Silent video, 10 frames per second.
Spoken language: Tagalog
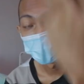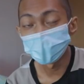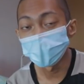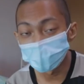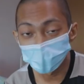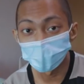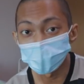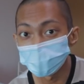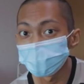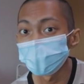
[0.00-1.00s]
So yun nga mga
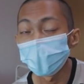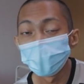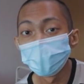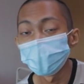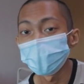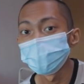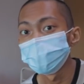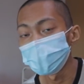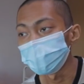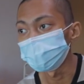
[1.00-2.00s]
siguro naguluhan kayo
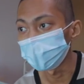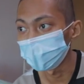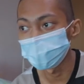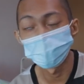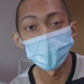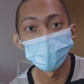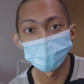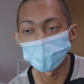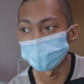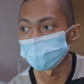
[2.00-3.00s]
doon sa kapag explain
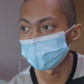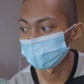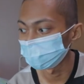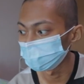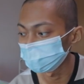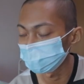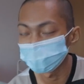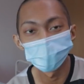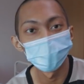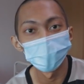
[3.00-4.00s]
ko na yun. Pero
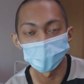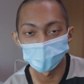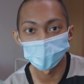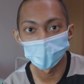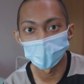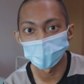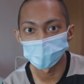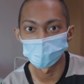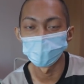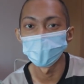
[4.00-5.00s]
tulungan nyo na lang ako
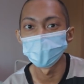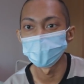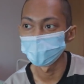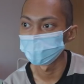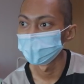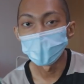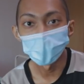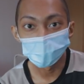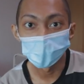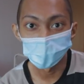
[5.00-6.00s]
sa mga
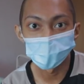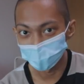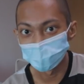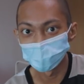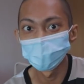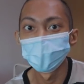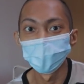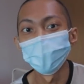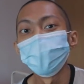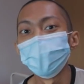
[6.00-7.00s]
nakakagets. Comment nyo na
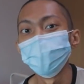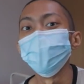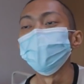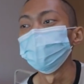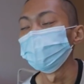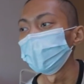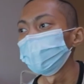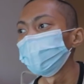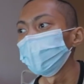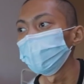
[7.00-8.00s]
lang kung ano yun.
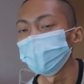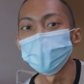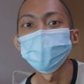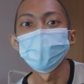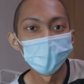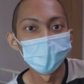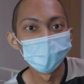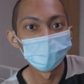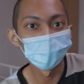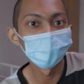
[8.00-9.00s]
Pero anyways, uh,
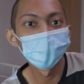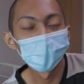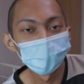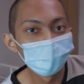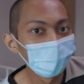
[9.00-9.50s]
dumating na nga rin